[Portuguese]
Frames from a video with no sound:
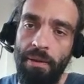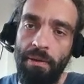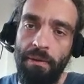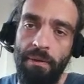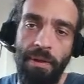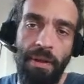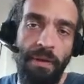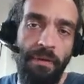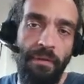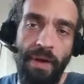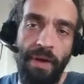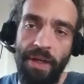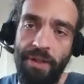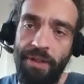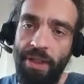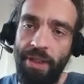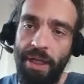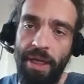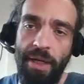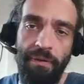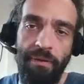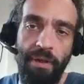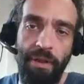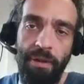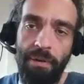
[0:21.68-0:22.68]
e vai
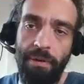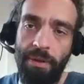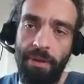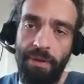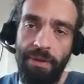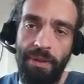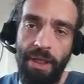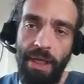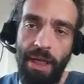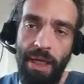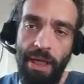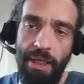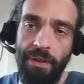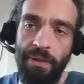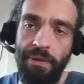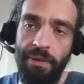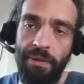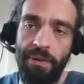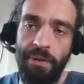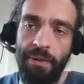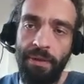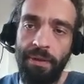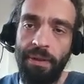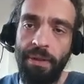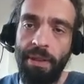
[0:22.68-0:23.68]
chegar em valores
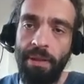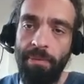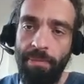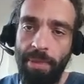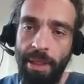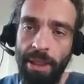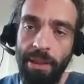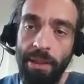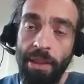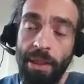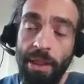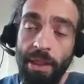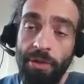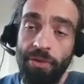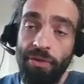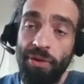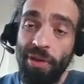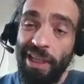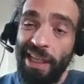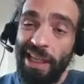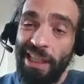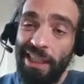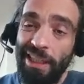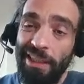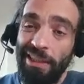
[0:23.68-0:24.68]
reais também. Só
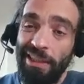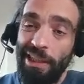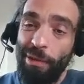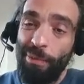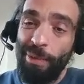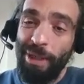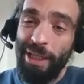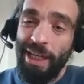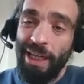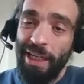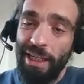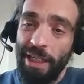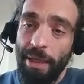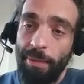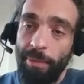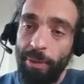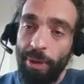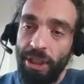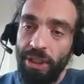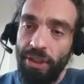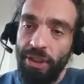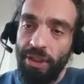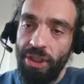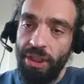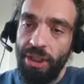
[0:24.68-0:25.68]
que ela tem uma carinha
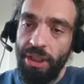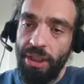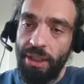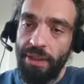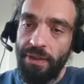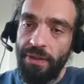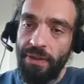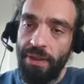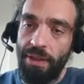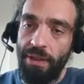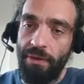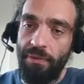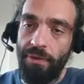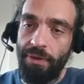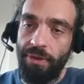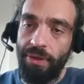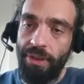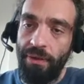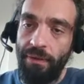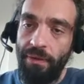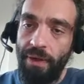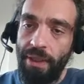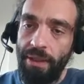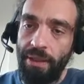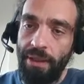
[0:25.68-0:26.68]
bonitinha, assim. Você
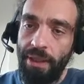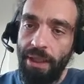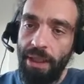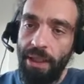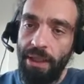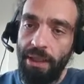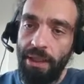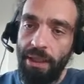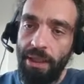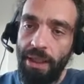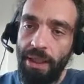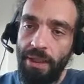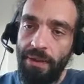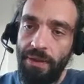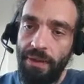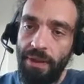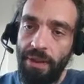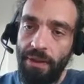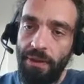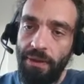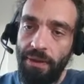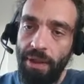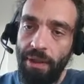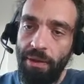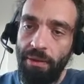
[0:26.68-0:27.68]
vai ter que
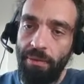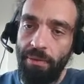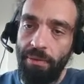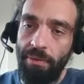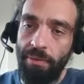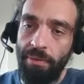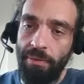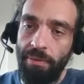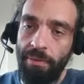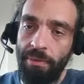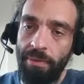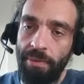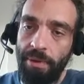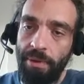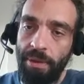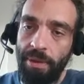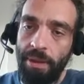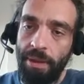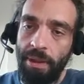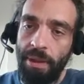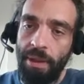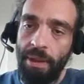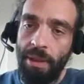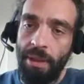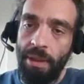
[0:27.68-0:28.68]
existem um.
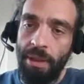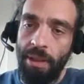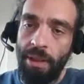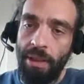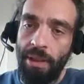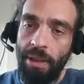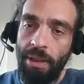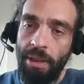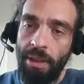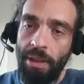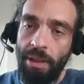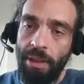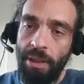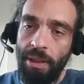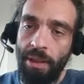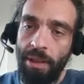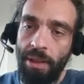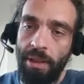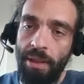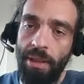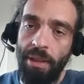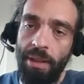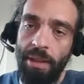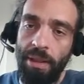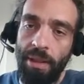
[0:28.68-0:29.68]

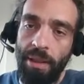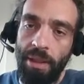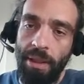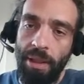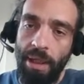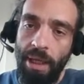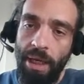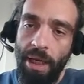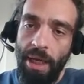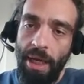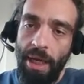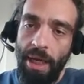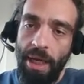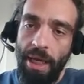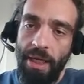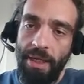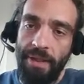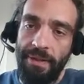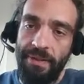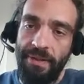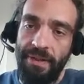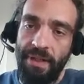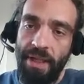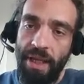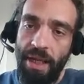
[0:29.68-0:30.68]
Uh,
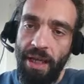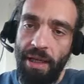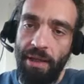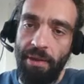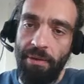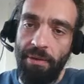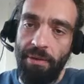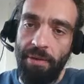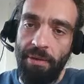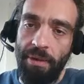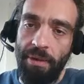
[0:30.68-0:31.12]
a0